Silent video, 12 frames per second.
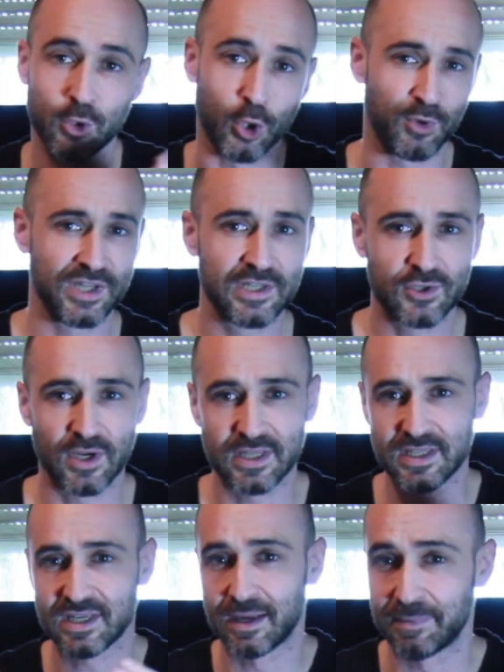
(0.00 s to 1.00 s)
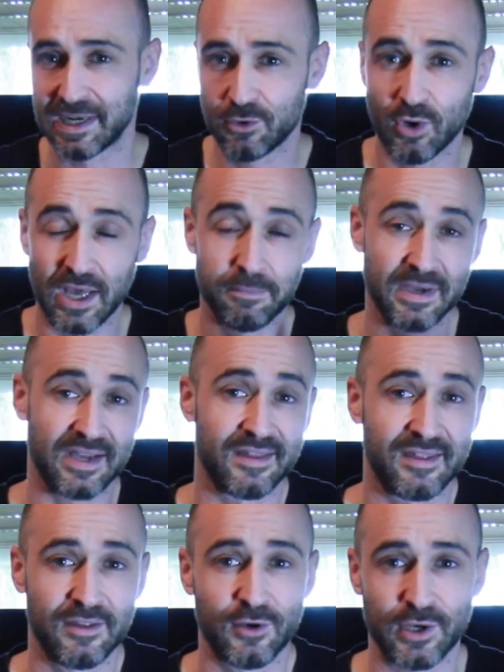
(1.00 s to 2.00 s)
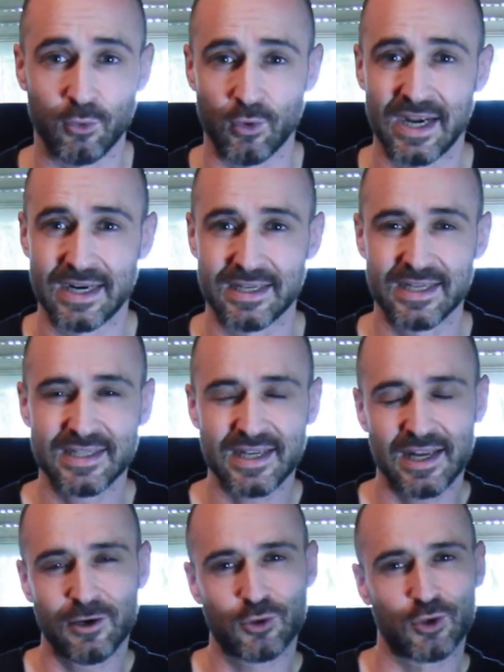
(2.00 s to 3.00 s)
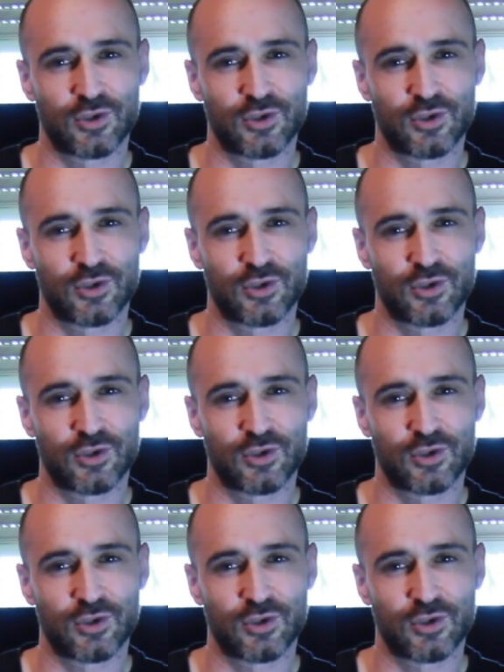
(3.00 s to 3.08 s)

Como he dicho antes, la película ha envejecido regular, y es que en los